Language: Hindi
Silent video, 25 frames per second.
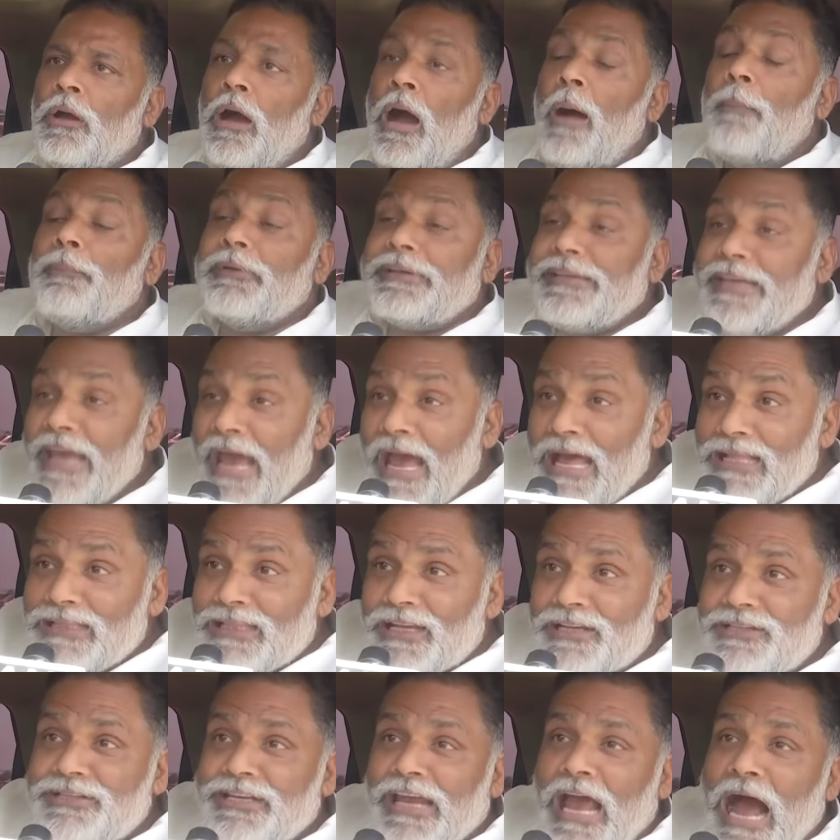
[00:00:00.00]
हम
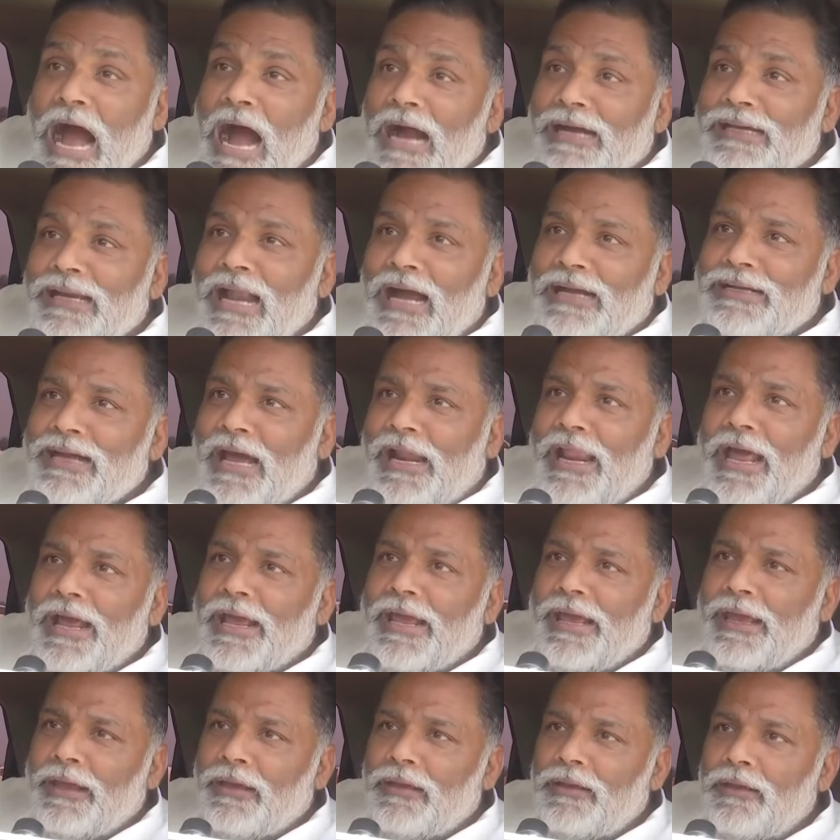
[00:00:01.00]
केंद्र से आग्रह
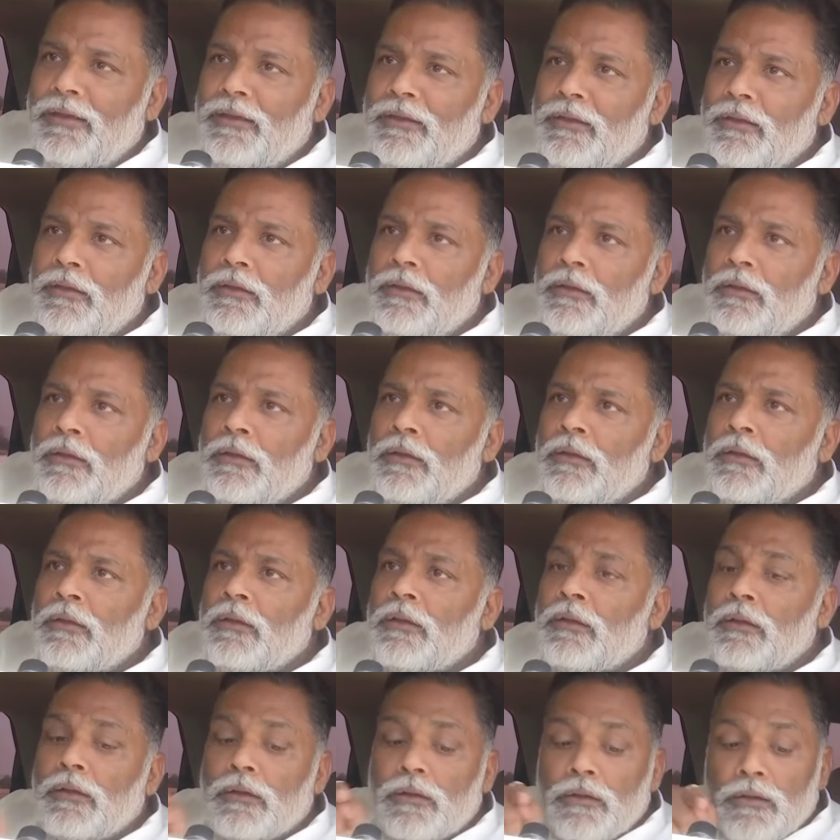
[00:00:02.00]
करेंगे
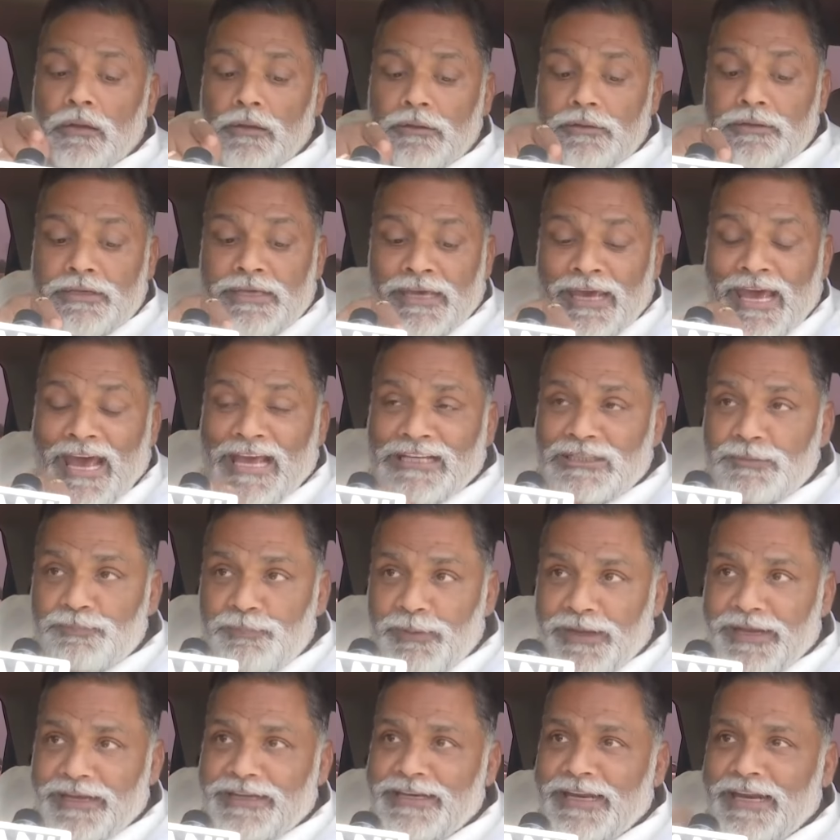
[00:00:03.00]
कि
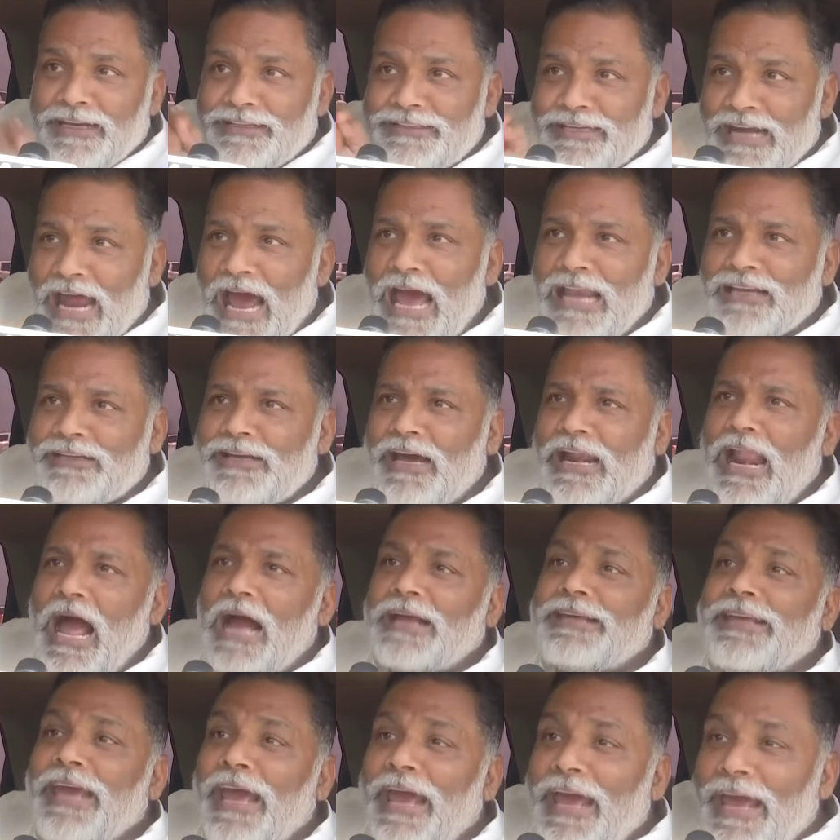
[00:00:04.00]
एसपीडी ट्रायल करा
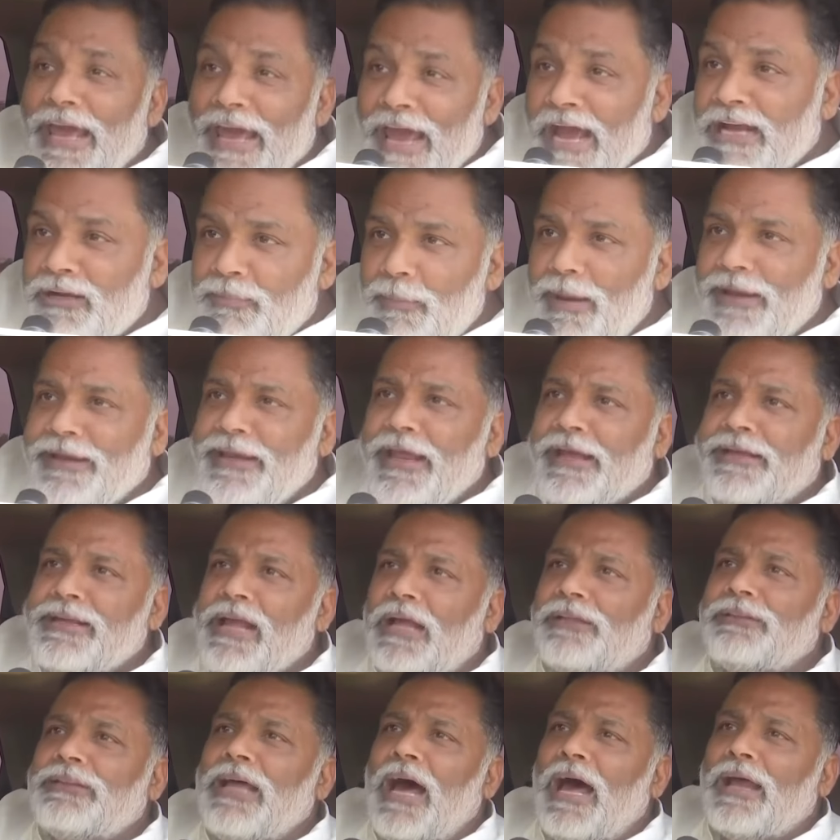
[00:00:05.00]
के एक महीने के
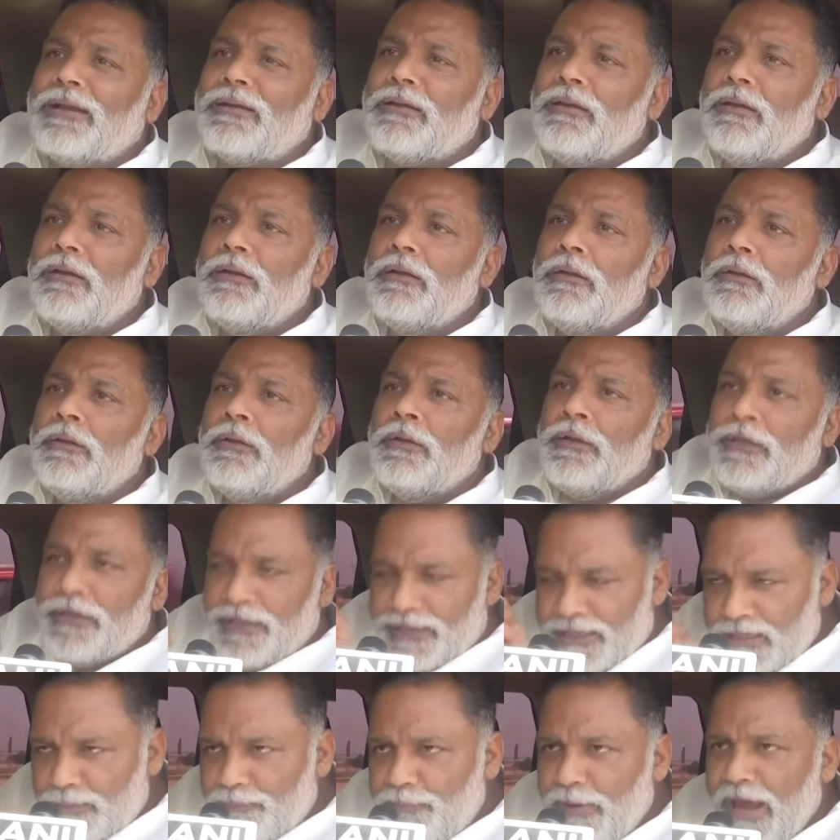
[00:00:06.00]
अंदर
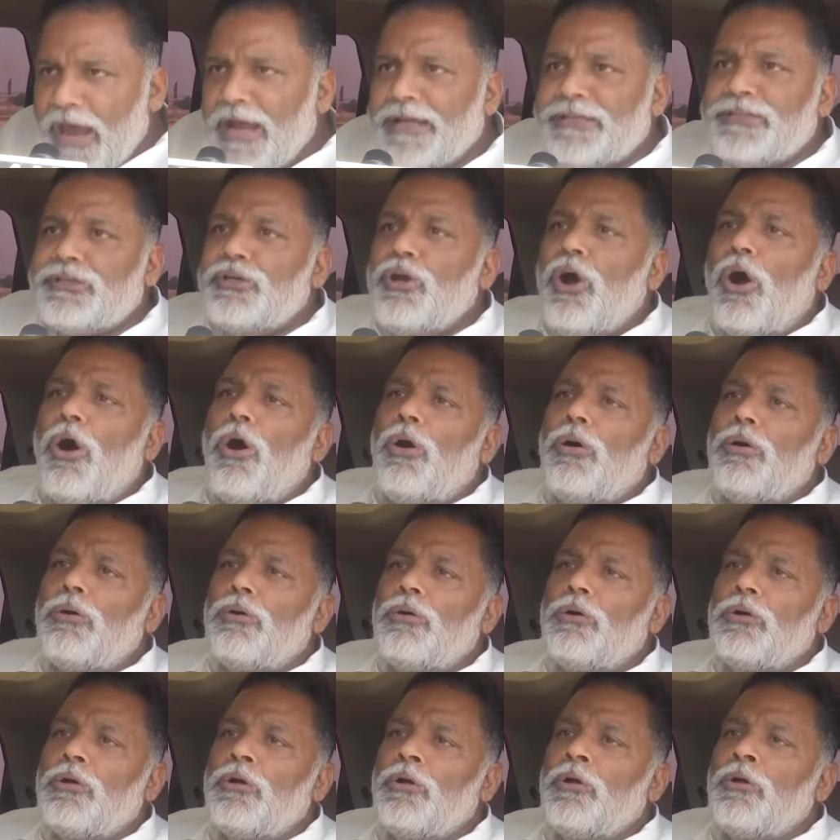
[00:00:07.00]
इन बेटियों
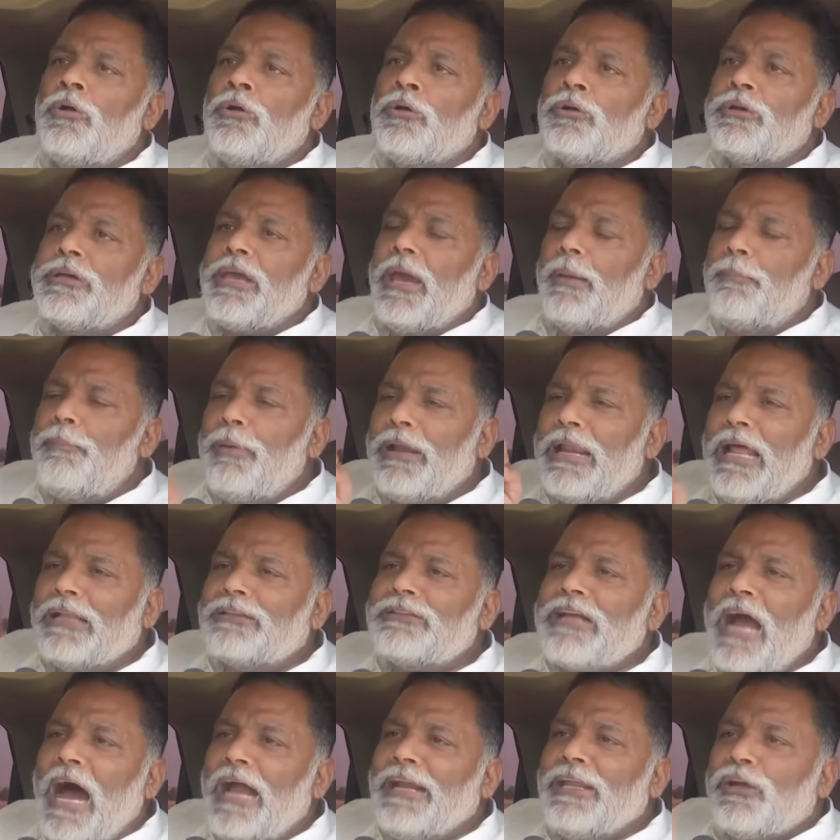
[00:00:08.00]
के
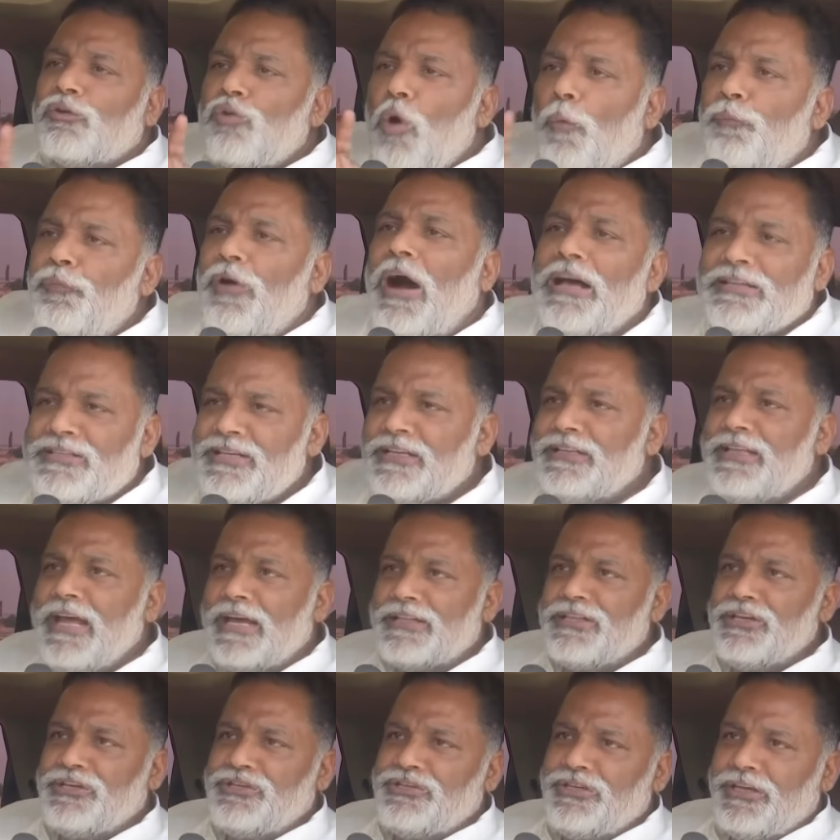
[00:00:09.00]
बलात्कारी को फांसी
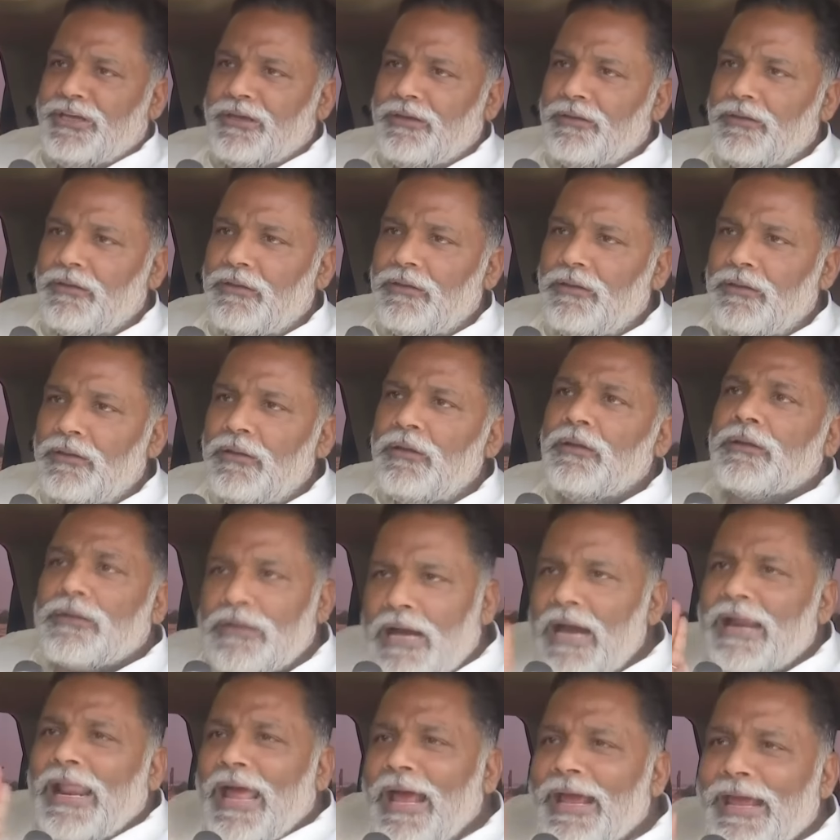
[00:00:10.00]
दे दीजिए
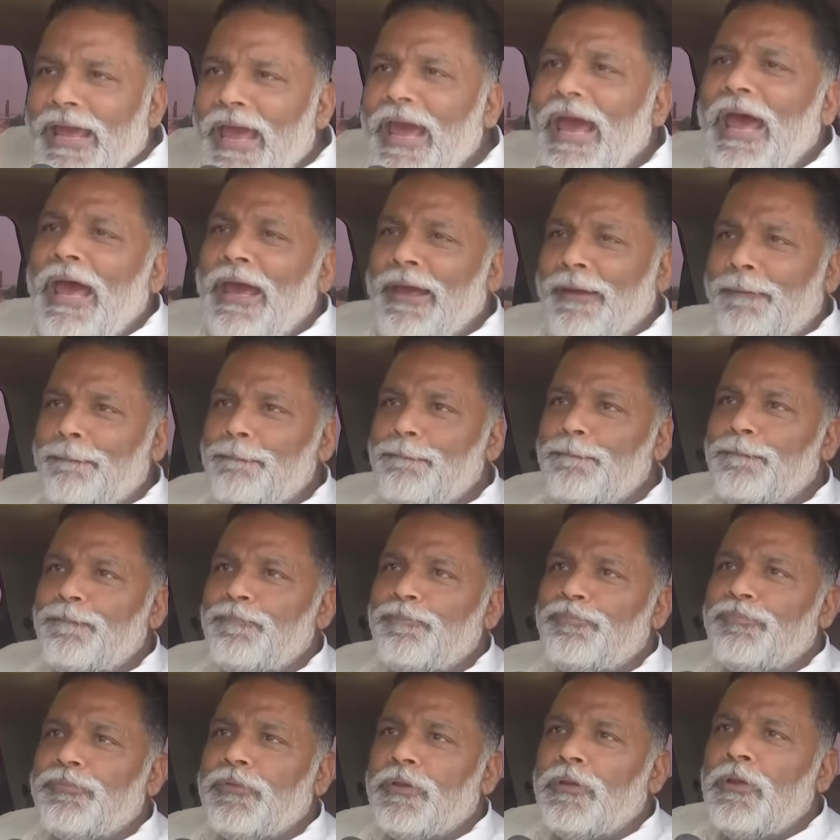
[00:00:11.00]
करेंगे
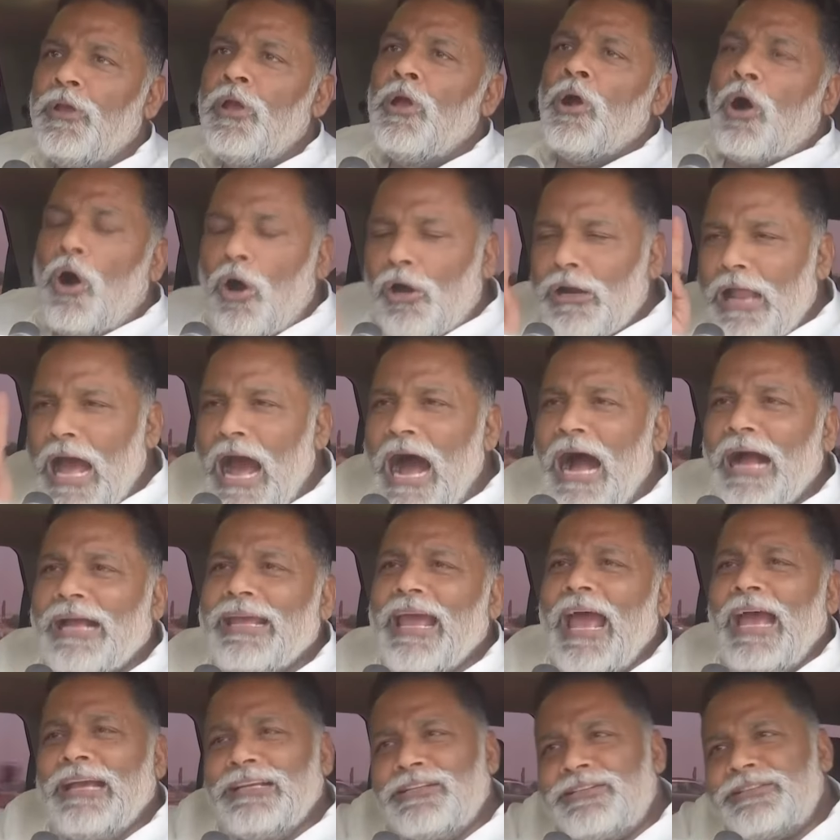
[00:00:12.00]
और
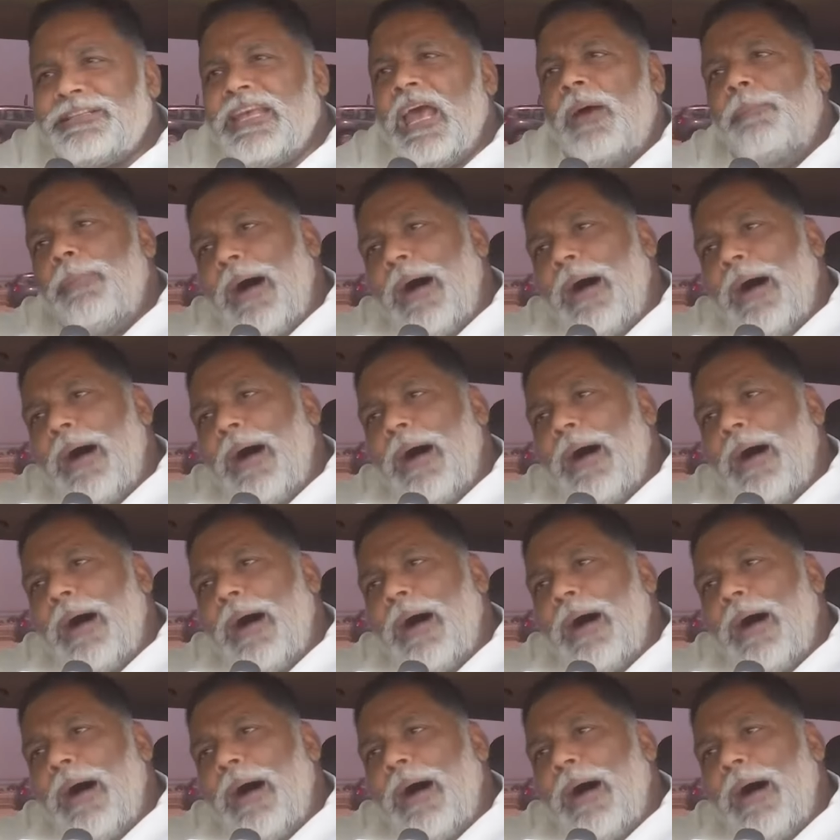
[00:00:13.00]
आगे इसके